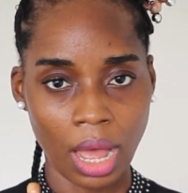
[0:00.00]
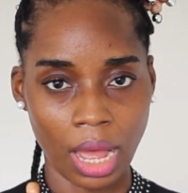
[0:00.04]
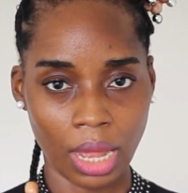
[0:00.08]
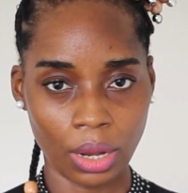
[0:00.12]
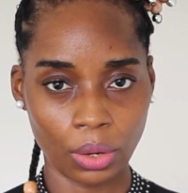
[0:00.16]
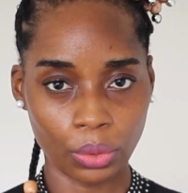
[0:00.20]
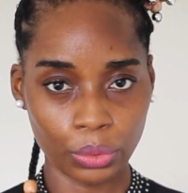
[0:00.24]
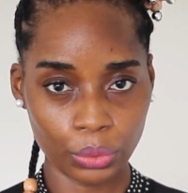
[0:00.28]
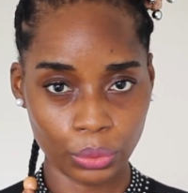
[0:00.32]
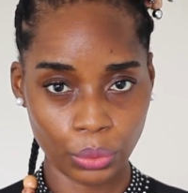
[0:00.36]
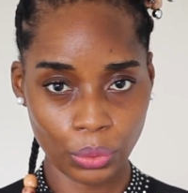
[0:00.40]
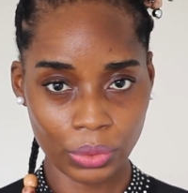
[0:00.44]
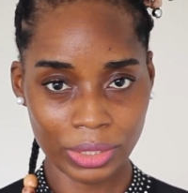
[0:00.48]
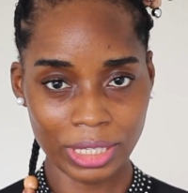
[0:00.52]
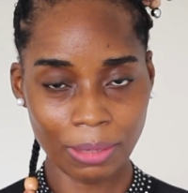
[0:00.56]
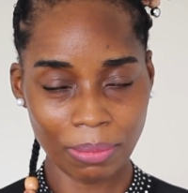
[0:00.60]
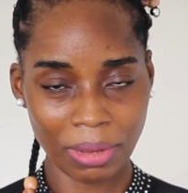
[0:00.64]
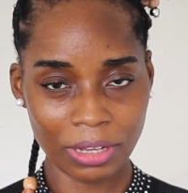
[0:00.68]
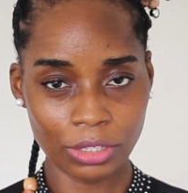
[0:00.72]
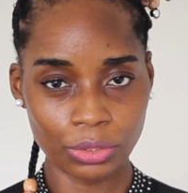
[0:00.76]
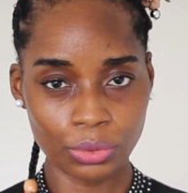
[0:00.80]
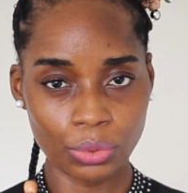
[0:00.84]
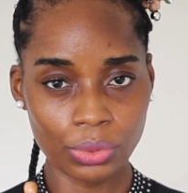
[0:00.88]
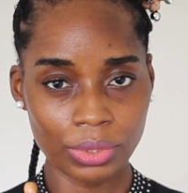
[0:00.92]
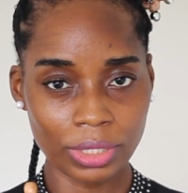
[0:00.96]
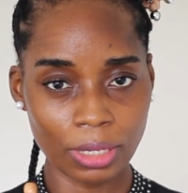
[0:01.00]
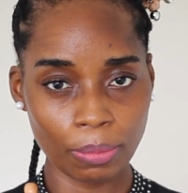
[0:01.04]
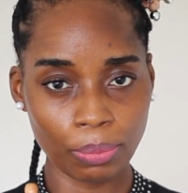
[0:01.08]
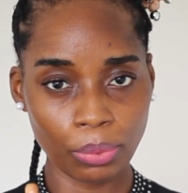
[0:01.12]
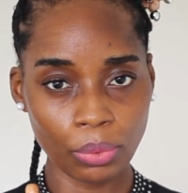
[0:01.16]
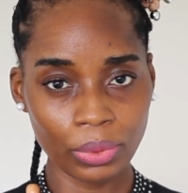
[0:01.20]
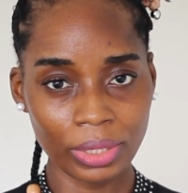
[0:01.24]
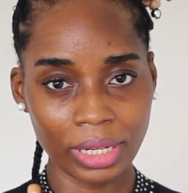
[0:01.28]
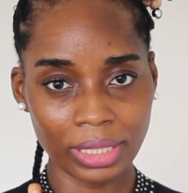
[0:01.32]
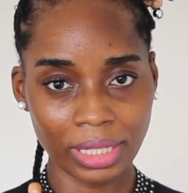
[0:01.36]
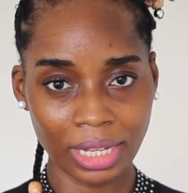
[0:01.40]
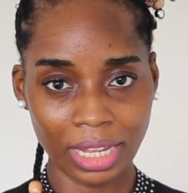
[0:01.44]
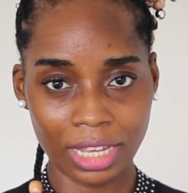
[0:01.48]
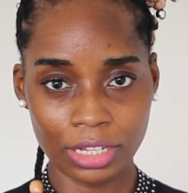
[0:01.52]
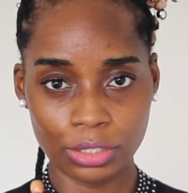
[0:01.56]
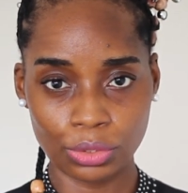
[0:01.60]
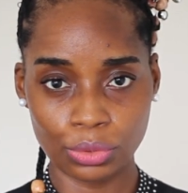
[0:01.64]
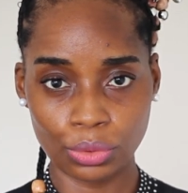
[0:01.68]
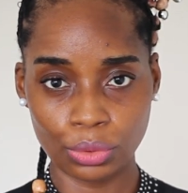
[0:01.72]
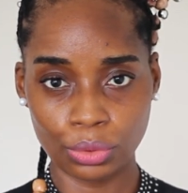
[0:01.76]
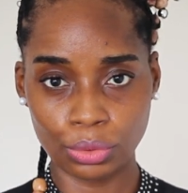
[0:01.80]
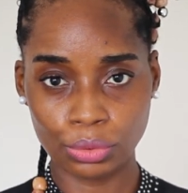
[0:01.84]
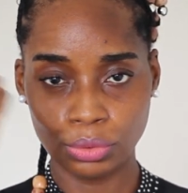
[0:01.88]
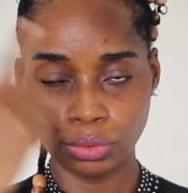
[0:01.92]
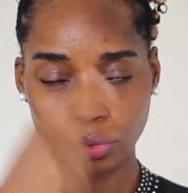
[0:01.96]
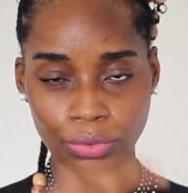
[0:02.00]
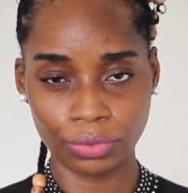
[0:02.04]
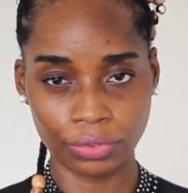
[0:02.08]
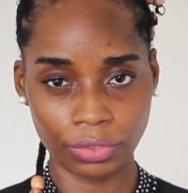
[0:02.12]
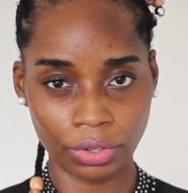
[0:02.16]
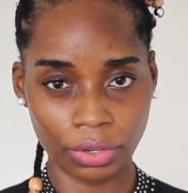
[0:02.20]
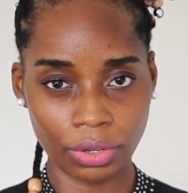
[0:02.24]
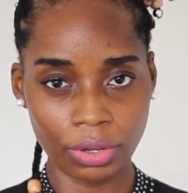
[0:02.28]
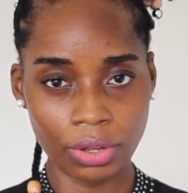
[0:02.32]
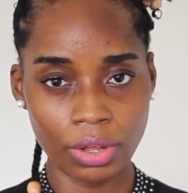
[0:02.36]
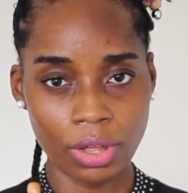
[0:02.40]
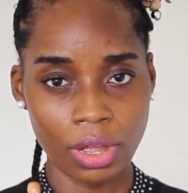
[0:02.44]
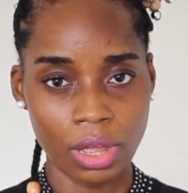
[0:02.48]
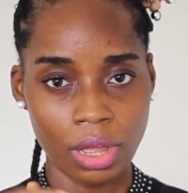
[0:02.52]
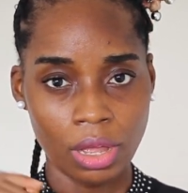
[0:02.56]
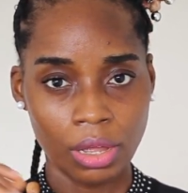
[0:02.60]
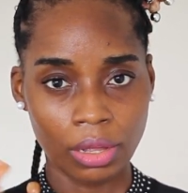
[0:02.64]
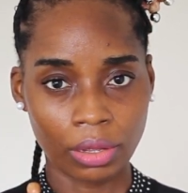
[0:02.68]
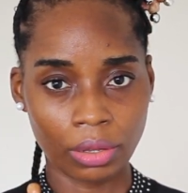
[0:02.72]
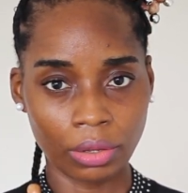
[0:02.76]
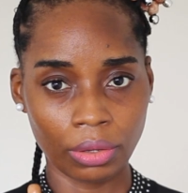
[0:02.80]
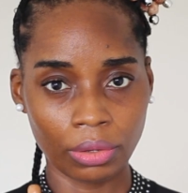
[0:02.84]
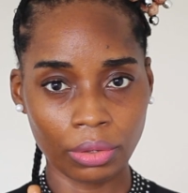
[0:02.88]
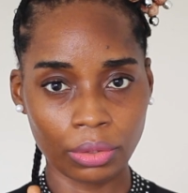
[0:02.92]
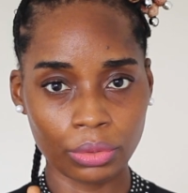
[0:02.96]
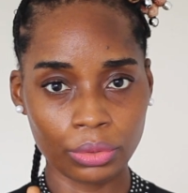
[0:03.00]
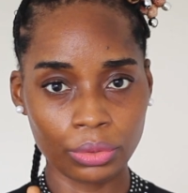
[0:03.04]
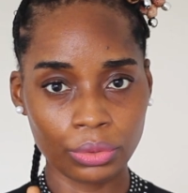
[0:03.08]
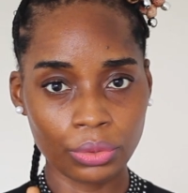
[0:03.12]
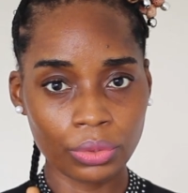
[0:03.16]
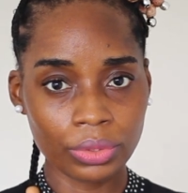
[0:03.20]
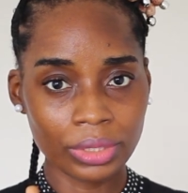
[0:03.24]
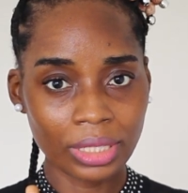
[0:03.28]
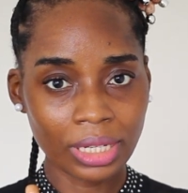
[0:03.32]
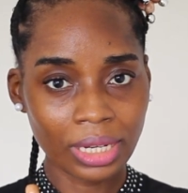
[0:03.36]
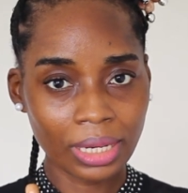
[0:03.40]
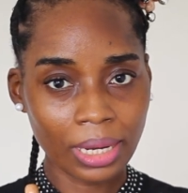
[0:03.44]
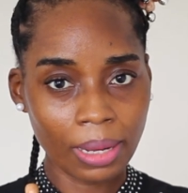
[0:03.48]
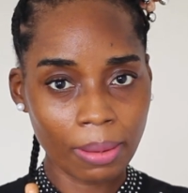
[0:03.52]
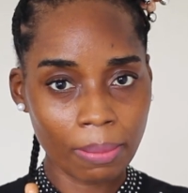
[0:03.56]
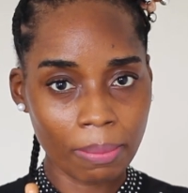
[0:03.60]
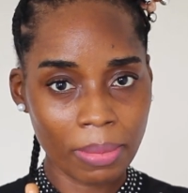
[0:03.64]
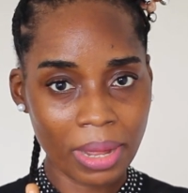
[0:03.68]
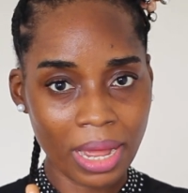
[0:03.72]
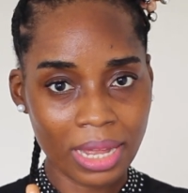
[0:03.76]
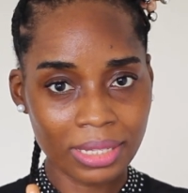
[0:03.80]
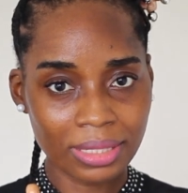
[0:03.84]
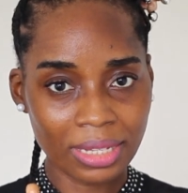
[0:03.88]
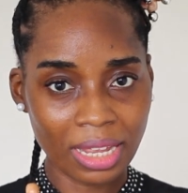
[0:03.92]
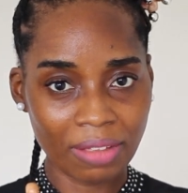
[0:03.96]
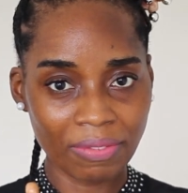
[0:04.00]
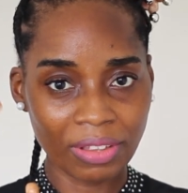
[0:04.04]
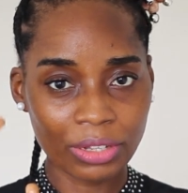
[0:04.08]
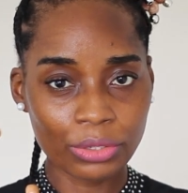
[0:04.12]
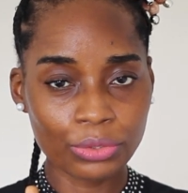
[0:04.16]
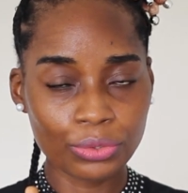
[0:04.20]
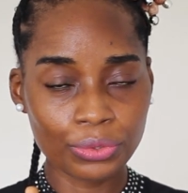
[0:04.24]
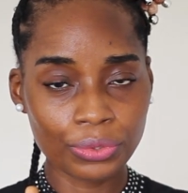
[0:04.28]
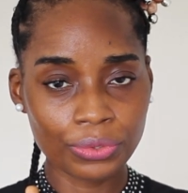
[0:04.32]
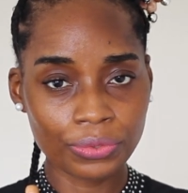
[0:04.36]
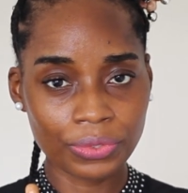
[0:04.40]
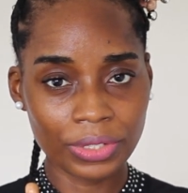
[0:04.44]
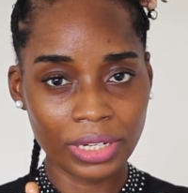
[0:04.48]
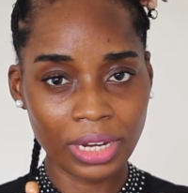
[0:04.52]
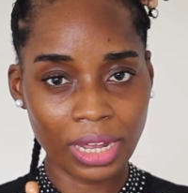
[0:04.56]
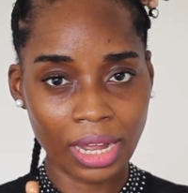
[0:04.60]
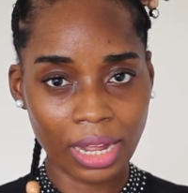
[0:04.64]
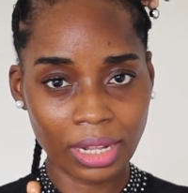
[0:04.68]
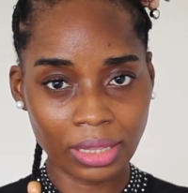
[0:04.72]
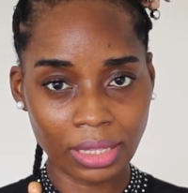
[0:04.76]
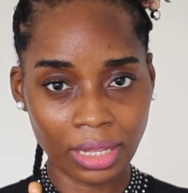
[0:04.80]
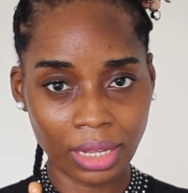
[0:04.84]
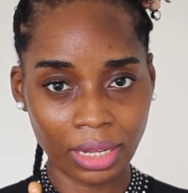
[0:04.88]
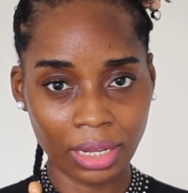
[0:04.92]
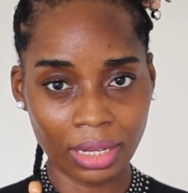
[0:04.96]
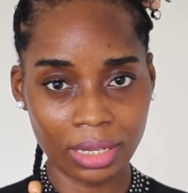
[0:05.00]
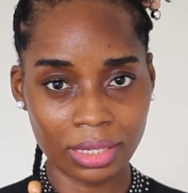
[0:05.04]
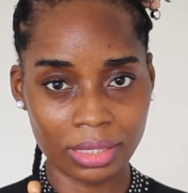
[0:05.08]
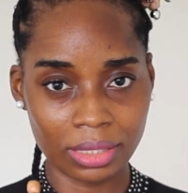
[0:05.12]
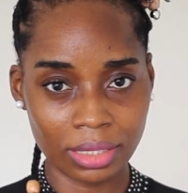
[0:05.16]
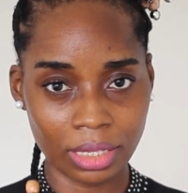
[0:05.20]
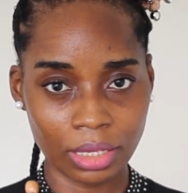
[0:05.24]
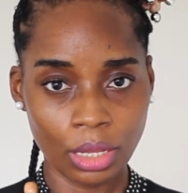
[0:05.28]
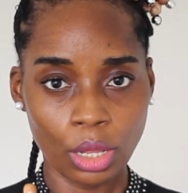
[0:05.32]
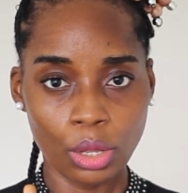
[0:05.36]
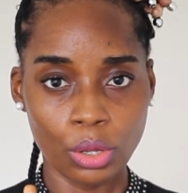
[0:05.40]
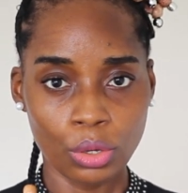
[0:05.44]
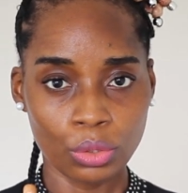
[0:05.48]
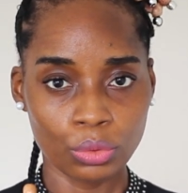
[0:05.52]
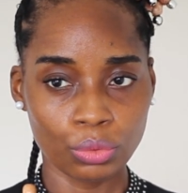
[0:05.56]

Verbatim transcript: Alors deuxième astuce, c'est pour les tresses de devant, euh, tenir la base avec du fil à tresser.